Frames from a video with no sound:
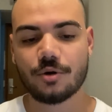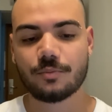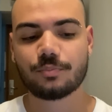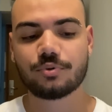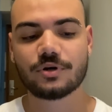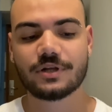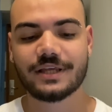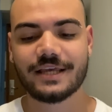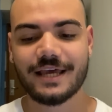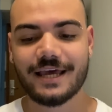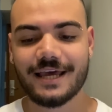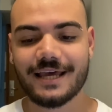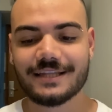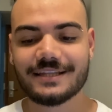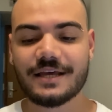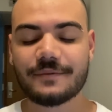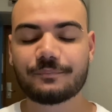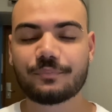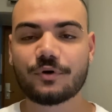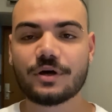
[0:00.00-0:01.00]
Porque
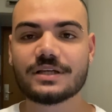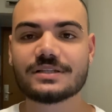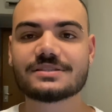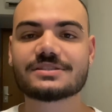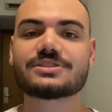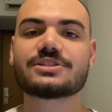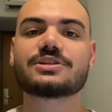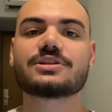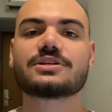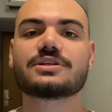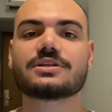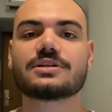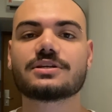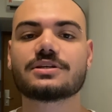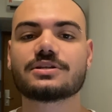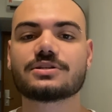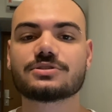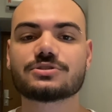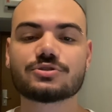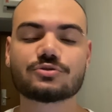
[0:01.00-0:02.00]
depois
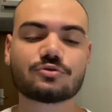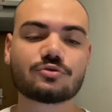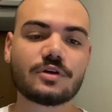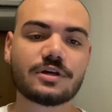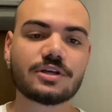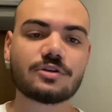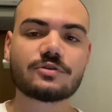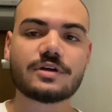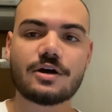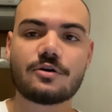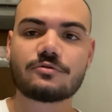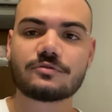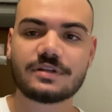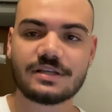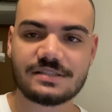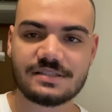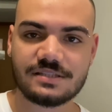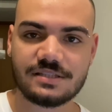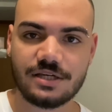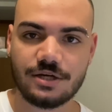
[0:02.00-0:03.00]
de, de tudo aquilo que
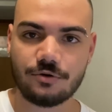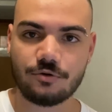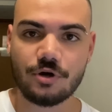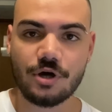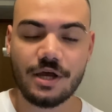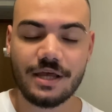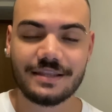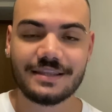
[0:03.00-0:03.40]
aconteceu,